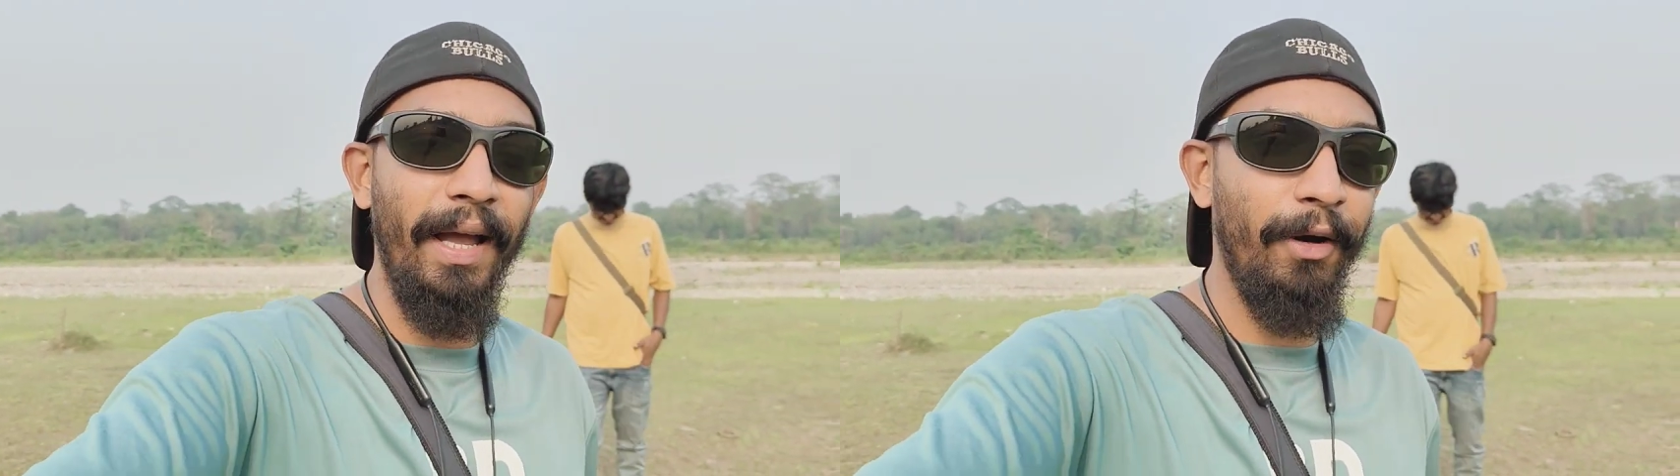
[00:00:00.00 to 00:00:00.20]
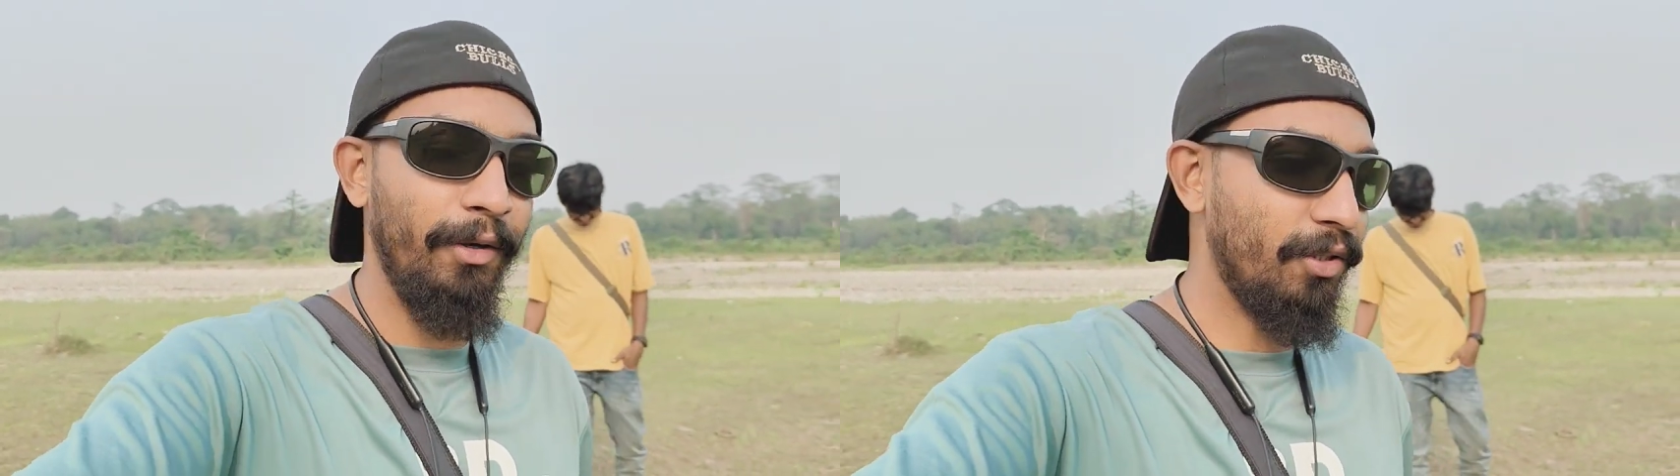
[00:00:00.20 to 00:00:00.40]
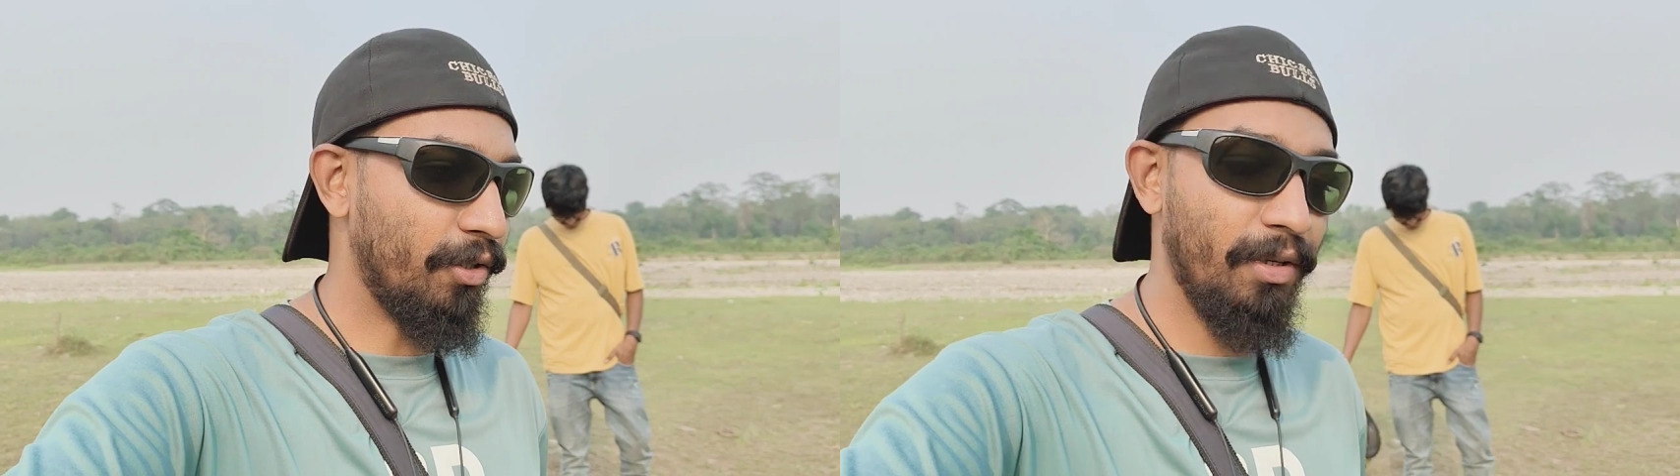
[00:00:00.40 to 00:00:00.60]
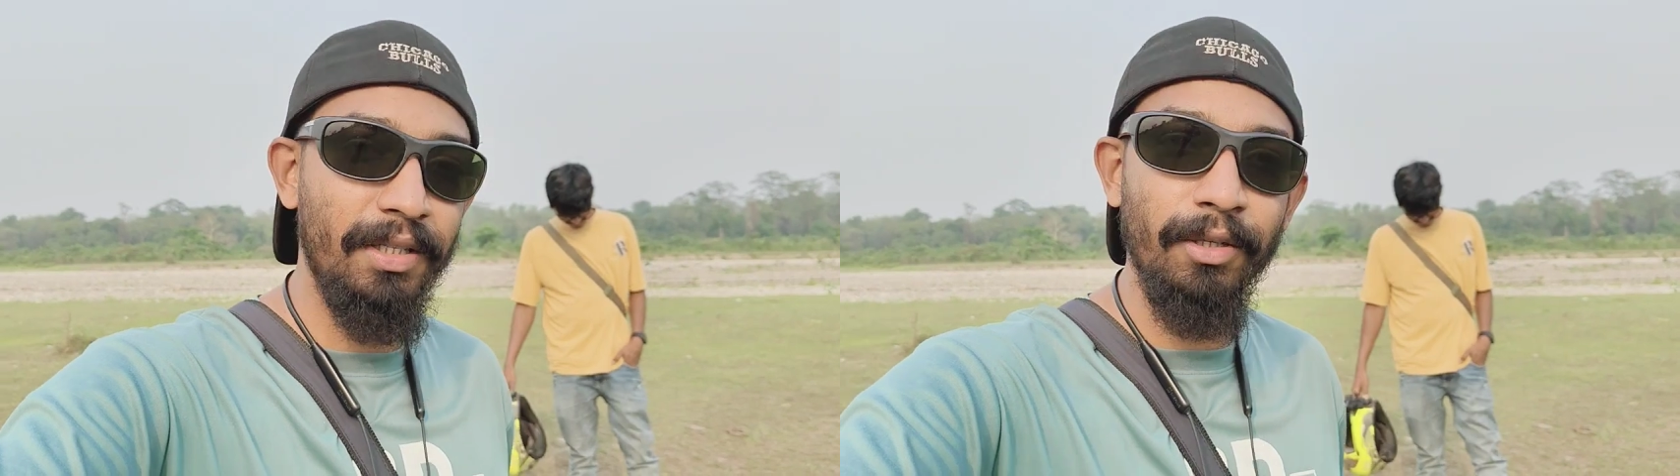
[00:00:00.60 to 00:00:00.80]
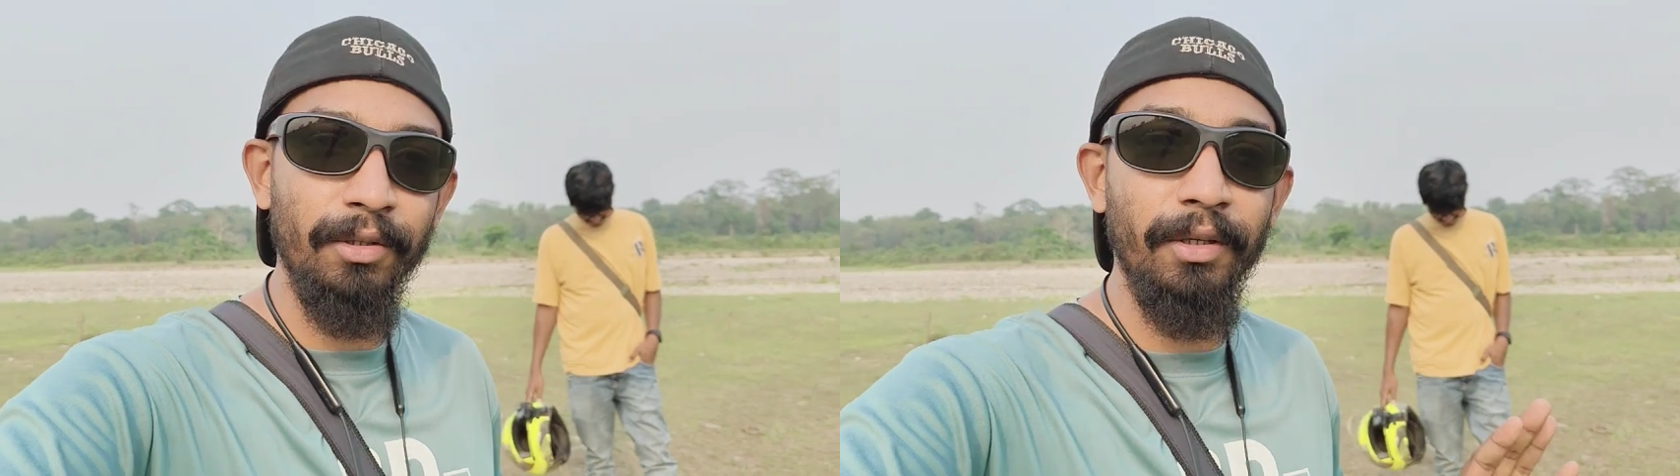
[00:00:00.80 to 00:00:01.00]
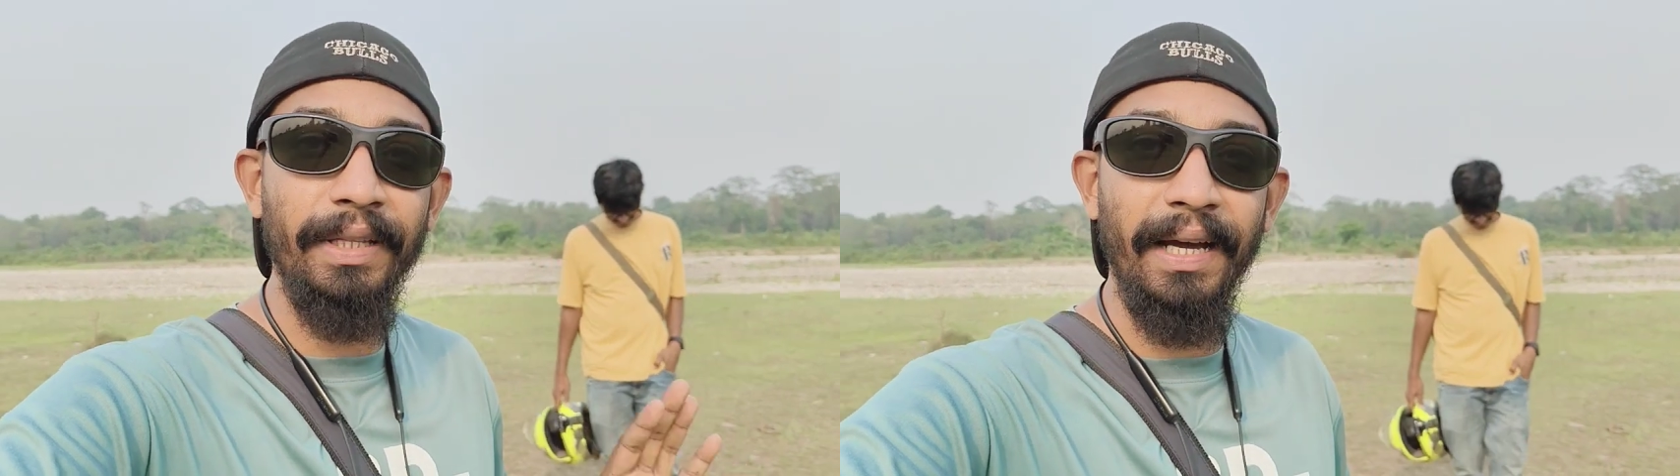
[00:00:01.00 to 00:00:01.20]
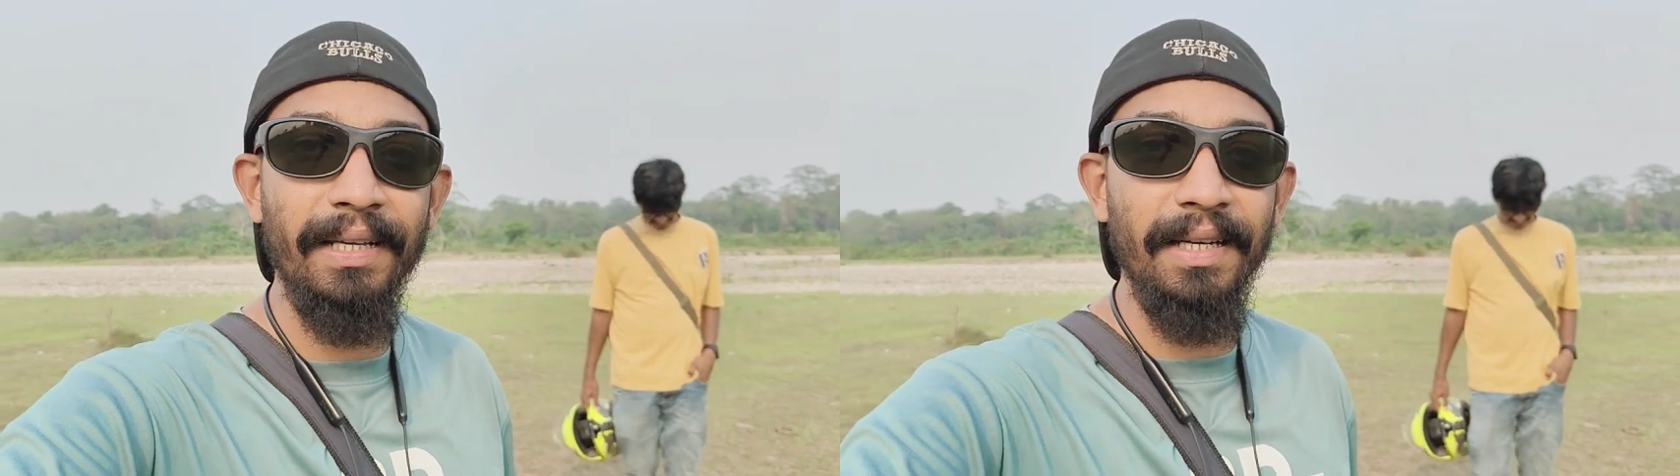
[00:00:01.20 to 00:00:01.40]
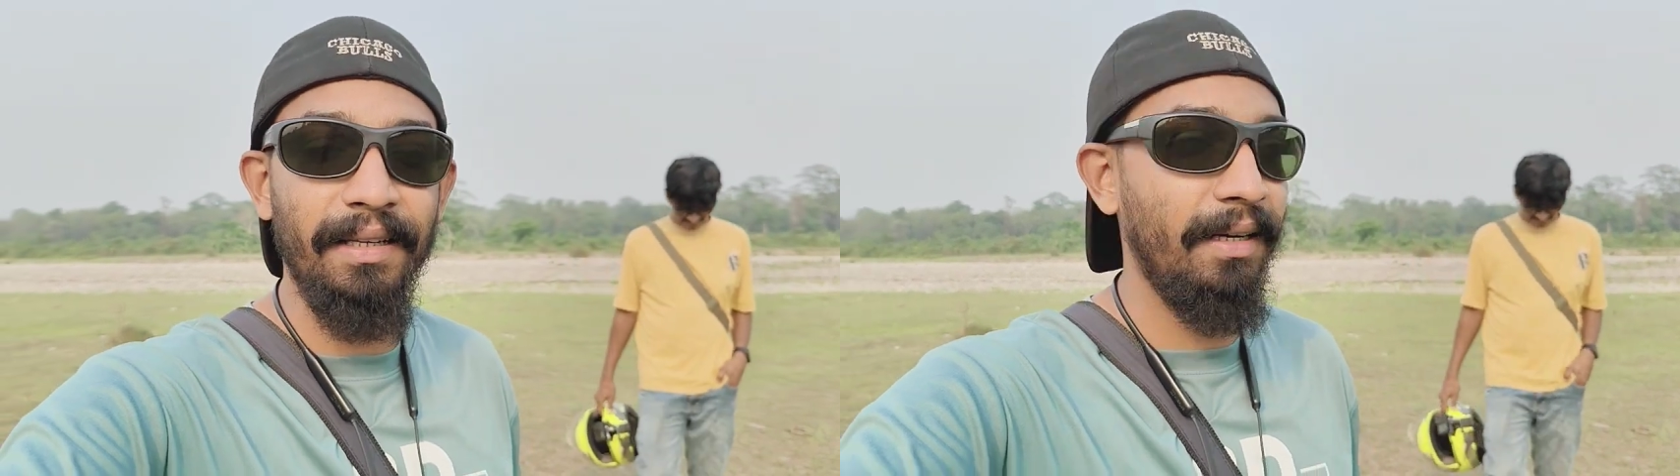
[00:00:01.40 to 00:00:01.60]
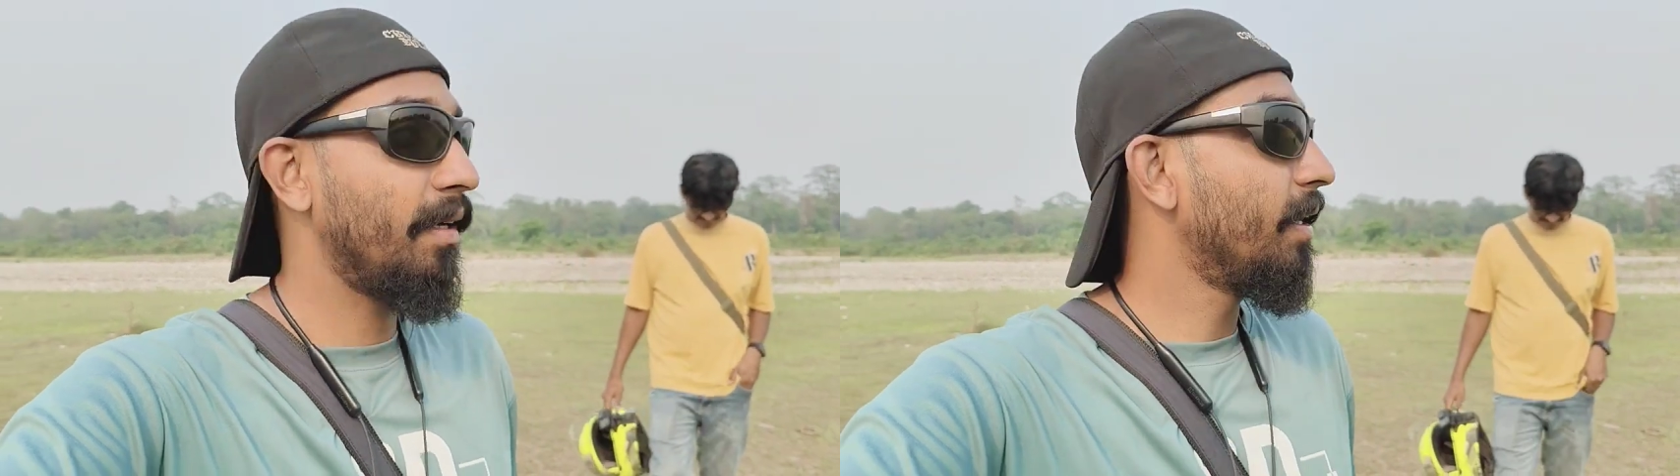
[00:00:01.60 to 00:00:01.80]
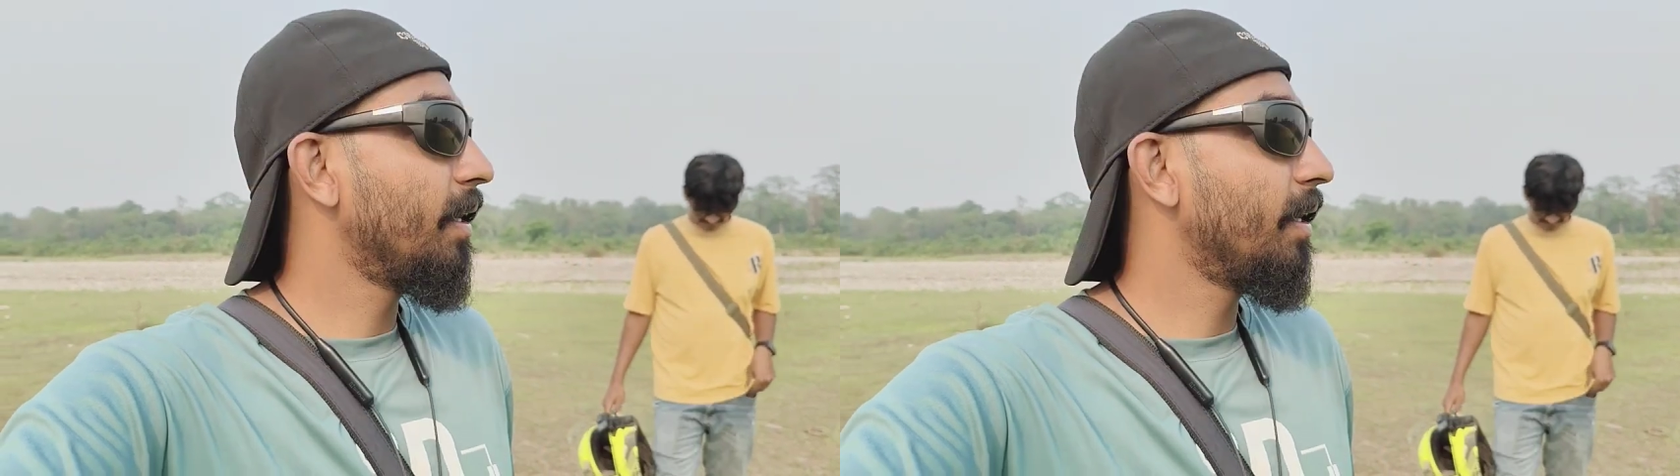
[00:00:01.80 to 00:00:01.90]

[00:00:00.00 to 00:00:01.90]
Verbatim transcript: এখন সচরাচর কোথাও দেখা যায় না